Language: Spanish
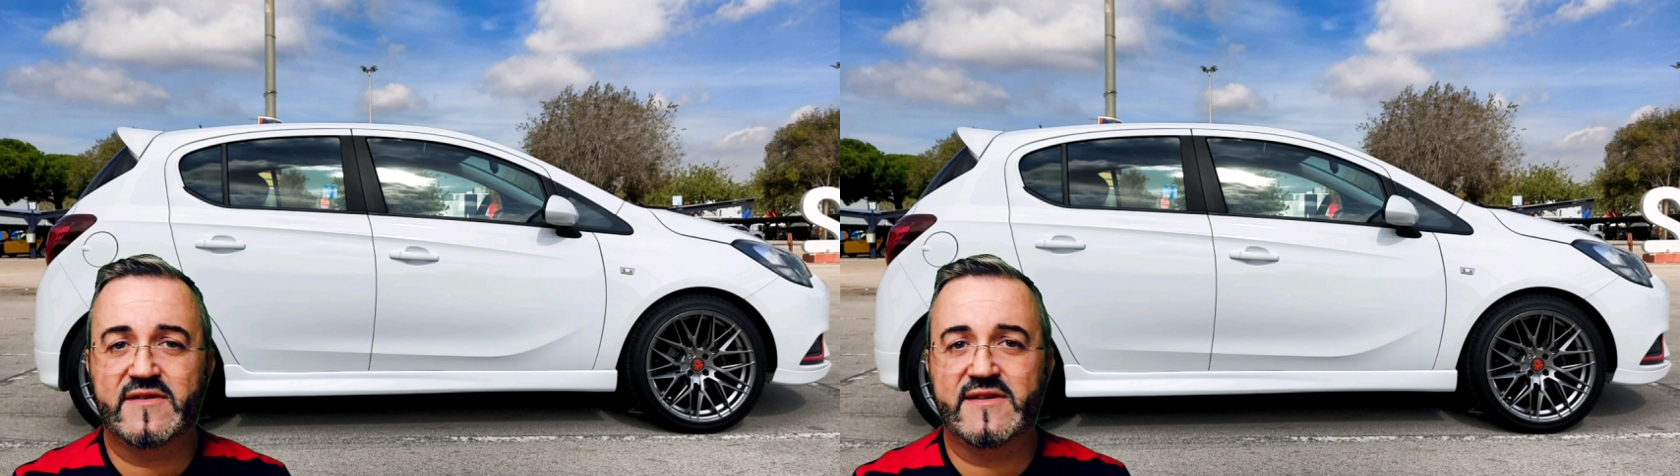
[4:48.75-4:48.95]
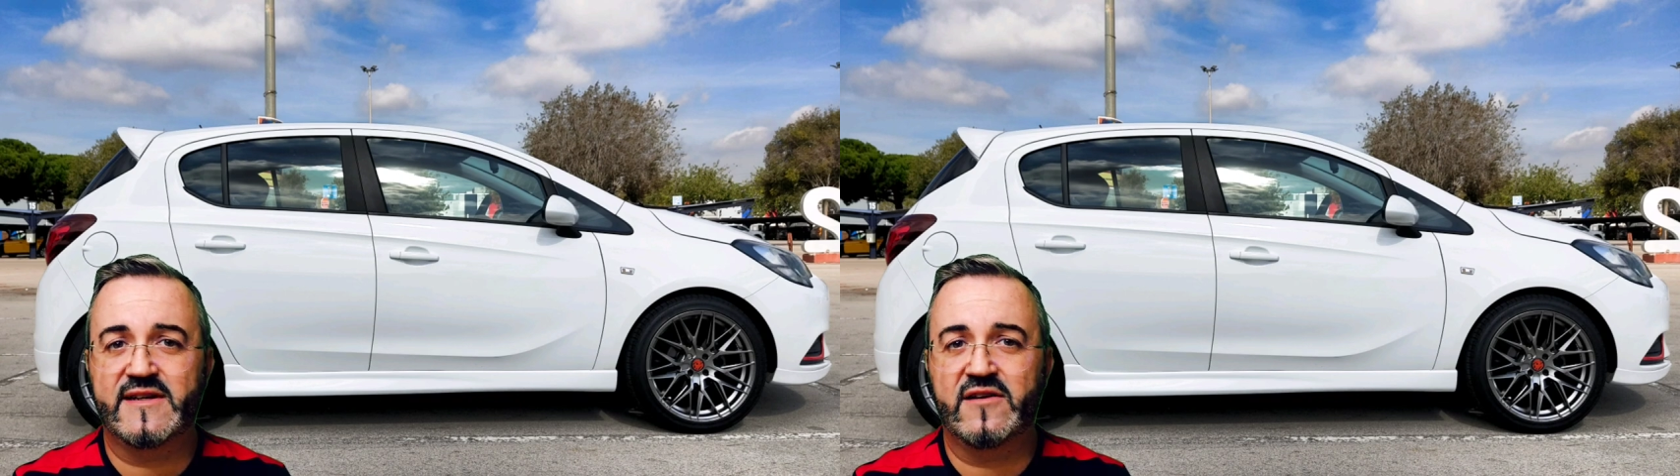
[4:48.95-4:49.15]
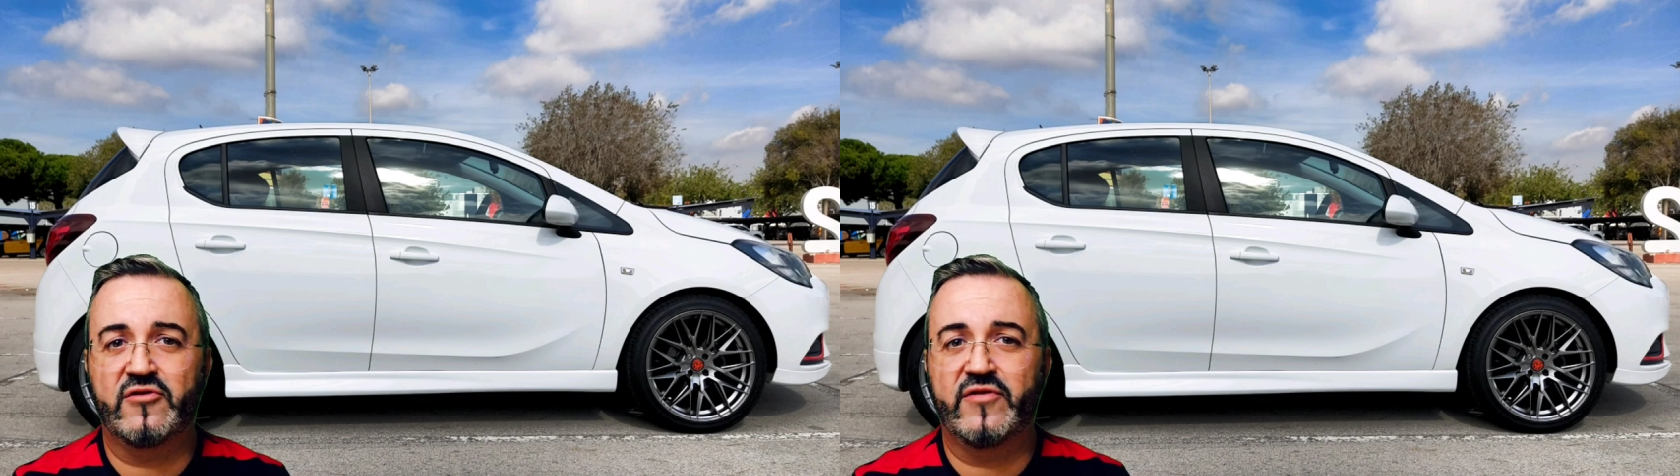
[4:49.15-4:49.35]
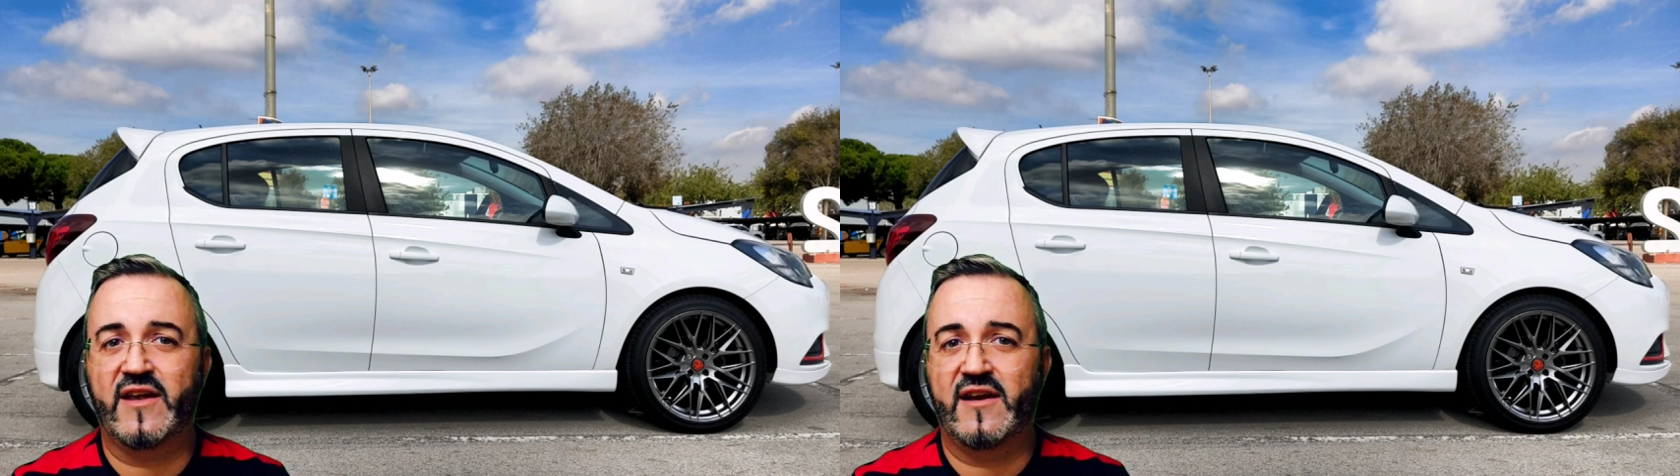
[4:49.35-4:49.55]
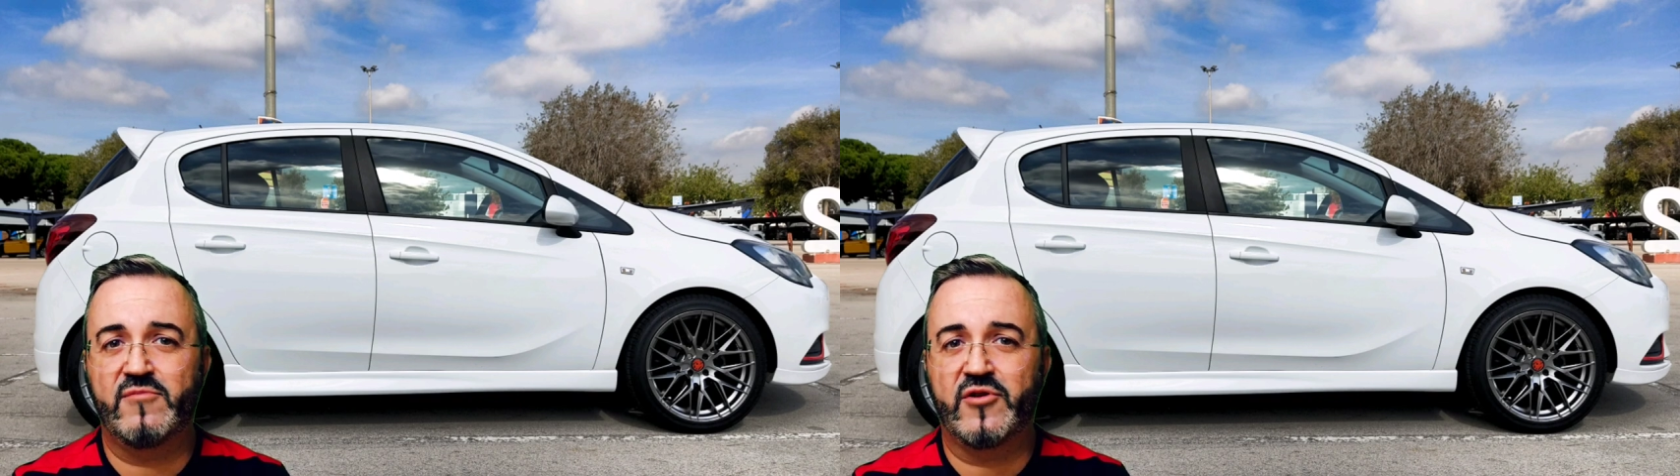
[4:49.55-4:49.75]
sin
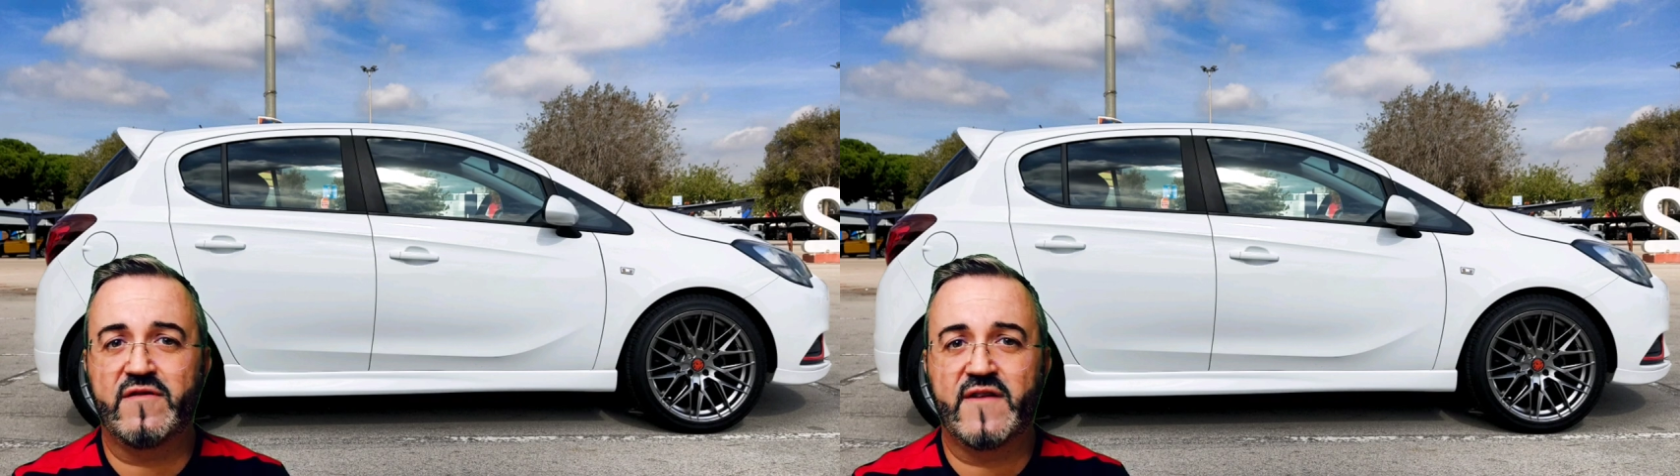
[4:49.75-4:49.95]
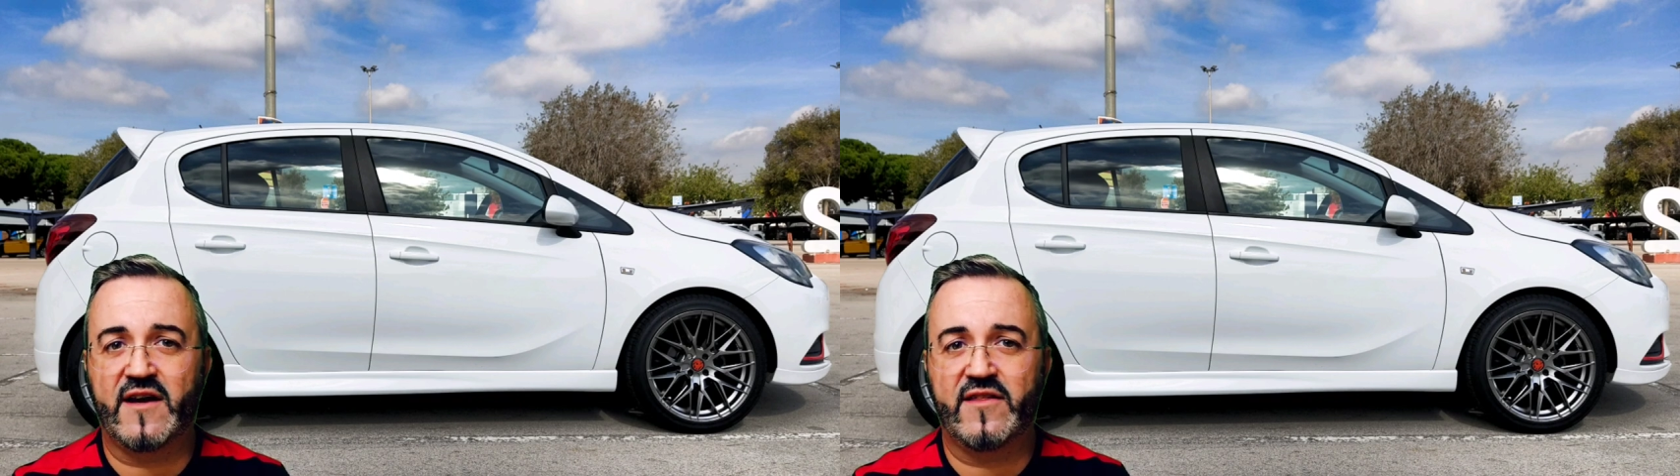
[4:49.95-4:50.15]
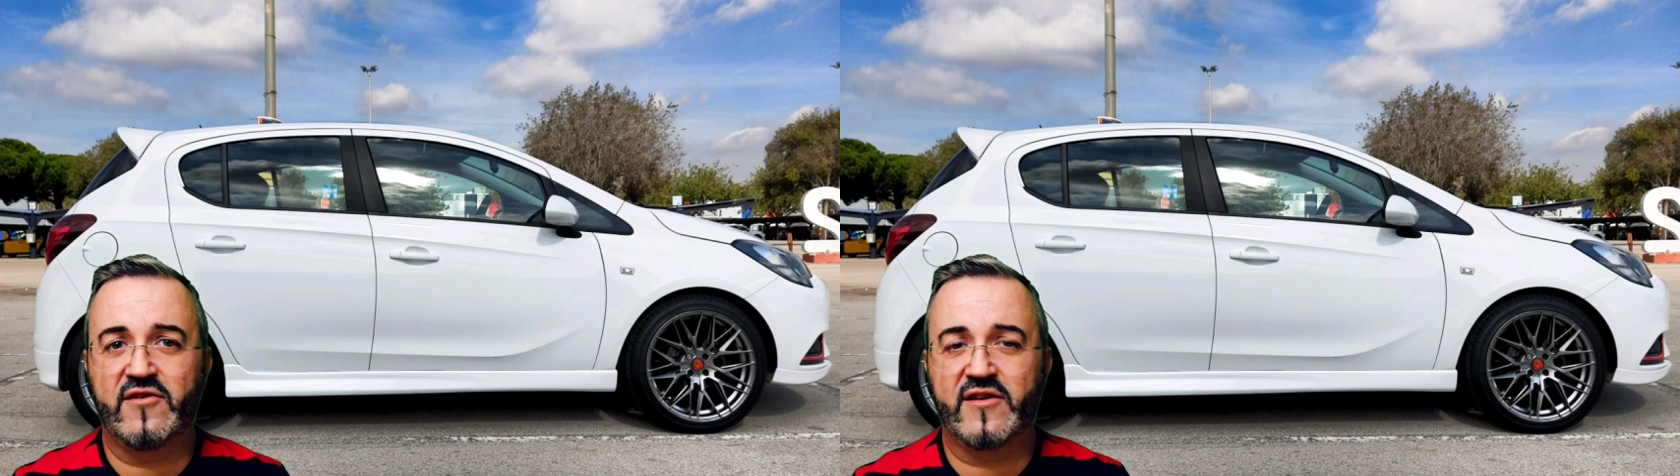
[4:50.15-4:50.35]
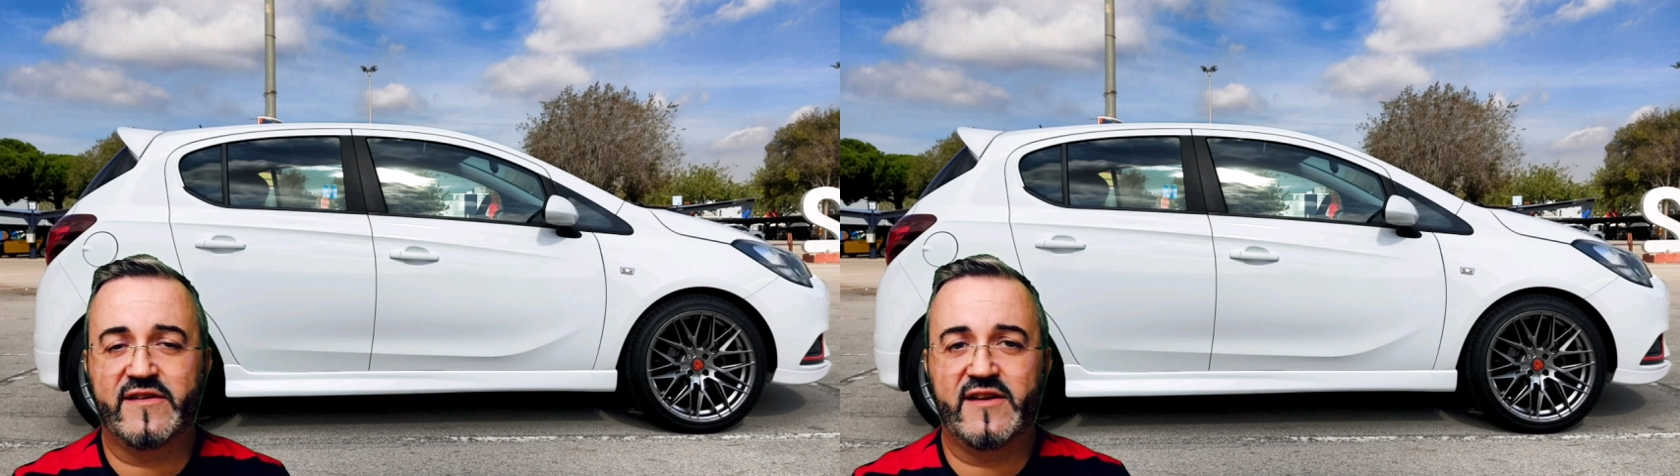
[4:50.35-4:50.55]
contar las modificaciones